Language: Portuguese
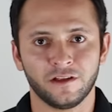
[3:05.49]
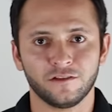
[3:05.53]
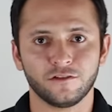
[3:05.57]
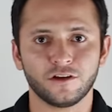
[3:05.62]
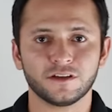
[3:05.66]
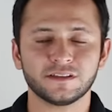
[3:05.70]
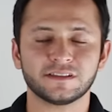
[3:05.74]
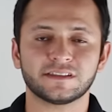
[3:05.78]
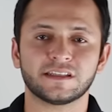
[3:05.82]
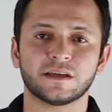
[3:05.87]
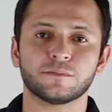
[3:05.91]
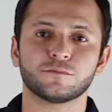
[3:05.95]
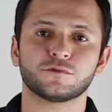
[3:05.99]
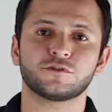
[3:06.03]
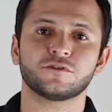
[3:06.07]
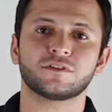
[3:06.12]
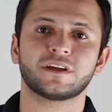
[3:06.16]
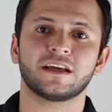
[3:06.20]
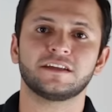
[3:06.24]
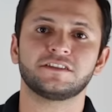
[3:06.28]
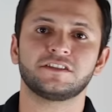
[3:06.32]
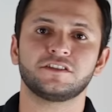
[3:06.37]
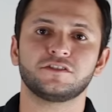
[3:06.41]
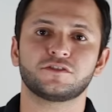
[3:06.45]
Nós temos o
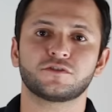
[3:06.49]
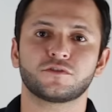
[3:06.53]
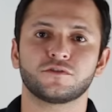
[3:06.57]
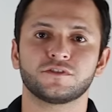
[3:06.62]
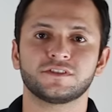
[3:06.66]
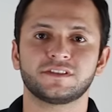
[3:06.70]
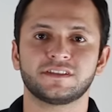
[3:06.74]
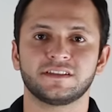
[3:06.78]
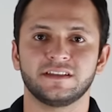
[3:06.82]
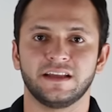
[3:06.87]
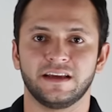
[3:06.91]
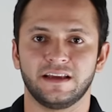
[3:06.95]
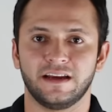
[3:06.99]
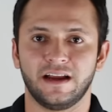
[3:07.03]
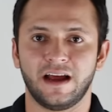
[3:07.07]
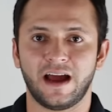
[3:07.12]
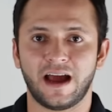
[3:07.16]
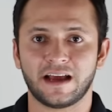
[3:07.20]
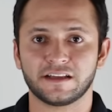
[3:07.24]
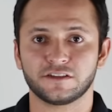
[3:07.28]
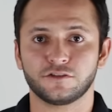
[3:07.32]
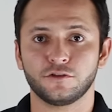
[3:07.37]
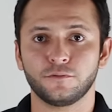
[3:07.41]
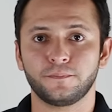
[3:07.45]
que a gente considera
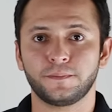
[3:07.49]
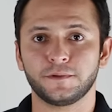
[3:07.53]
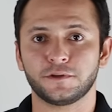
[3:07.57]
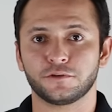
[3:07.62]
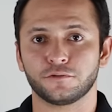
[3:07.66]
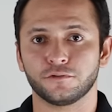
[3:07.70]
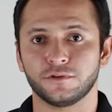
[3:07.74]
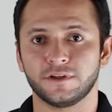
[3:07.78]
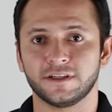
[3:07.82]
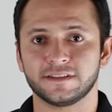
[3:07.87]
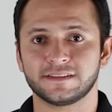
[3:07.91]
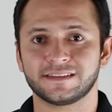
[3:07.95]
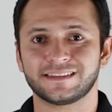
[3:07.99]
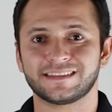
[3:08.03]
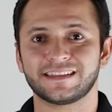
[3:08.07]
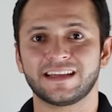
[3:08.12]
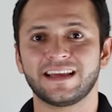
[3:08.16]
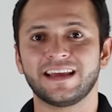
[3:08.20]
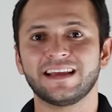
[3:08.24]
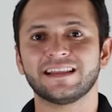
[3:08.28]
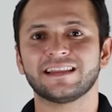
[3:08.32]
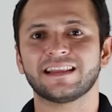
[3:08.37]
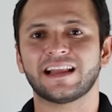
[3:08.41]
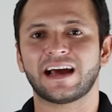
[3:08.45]
as rupturas
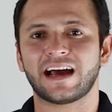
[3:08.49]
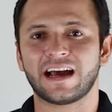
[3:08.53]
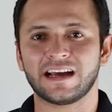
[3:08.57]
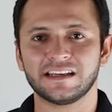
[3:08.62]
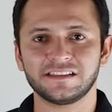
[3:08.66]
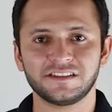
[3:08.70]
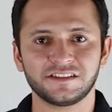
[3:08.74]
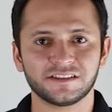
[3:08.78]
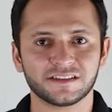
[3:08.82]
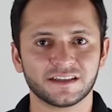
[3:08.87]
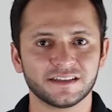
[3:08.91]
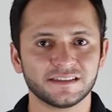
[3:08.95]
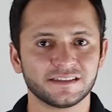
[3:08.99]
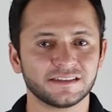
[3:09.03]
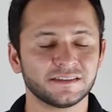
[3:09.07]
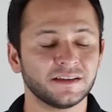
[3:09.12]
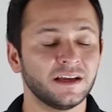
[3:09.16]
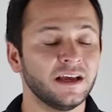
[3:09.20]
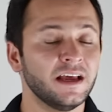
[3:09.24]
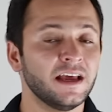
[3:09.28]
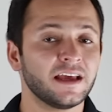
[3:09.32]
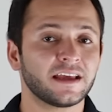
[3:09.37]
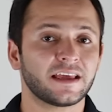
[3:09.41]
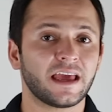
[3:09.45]
elásticas,
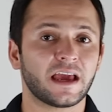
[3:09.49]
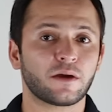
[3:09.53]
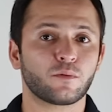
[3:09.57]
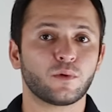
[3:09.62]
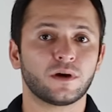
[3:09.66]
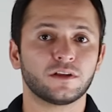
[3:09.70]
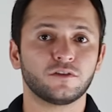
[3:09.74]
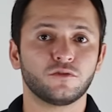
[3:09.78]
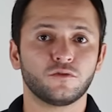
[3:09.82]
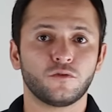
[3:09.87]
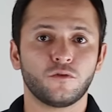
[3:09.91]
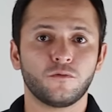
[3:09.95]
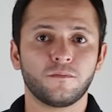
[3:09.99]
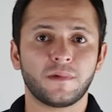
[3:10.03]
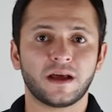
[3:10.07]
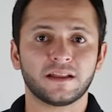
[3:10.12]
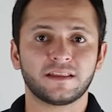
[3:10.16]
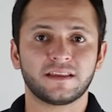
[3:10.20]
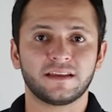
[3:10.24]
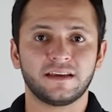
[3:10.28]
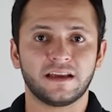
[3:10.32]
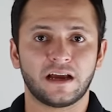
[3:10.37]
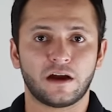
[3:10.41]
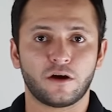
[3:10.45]
que é quando o
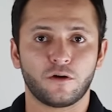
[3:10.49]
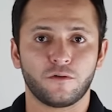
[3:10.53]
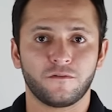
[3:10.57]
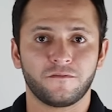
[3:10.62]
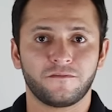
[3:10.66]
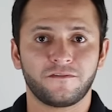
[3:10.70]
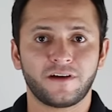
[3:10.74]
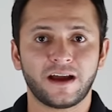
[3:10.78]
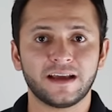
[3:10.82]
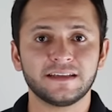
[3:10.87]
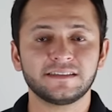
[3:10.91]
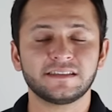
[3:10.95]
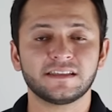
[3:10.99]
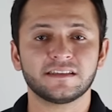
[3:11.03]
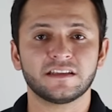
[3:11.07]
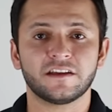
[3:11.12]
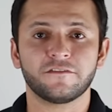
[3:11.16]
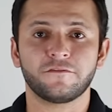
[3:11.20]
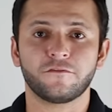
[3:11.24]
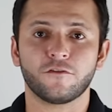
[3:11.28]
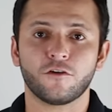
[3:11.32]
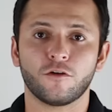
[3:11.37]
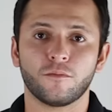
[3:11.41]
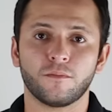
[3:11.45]
material vai se
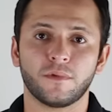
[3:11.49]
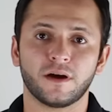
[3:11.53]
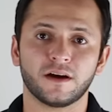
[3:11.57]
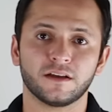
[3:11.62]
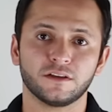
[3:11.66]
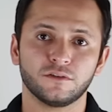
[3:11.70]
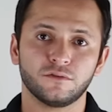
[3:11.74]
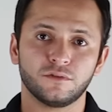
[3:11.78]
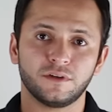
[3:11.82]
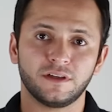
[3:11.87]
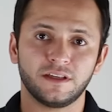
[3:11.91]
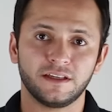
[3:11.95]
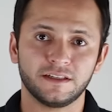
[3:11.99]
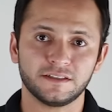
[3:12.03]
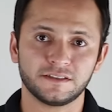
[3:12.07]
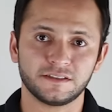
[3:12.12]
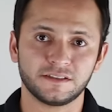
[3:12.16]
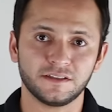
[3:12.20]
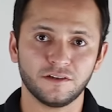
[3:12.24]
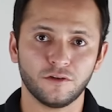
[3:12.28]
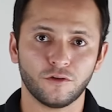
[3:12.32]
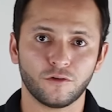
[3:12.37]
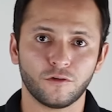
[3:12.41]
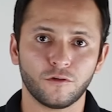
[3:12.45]
deformando e
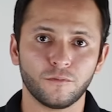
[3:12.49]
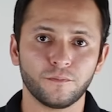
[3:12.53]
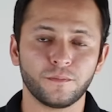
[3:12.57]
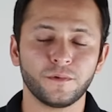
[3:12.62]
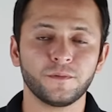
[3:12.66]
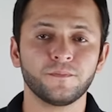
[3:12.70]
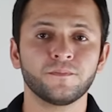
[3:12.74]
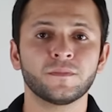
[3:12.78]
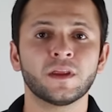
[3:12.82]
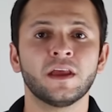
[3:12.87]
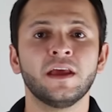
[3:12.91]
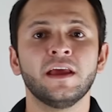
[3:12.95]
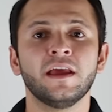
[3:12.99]
se rompe,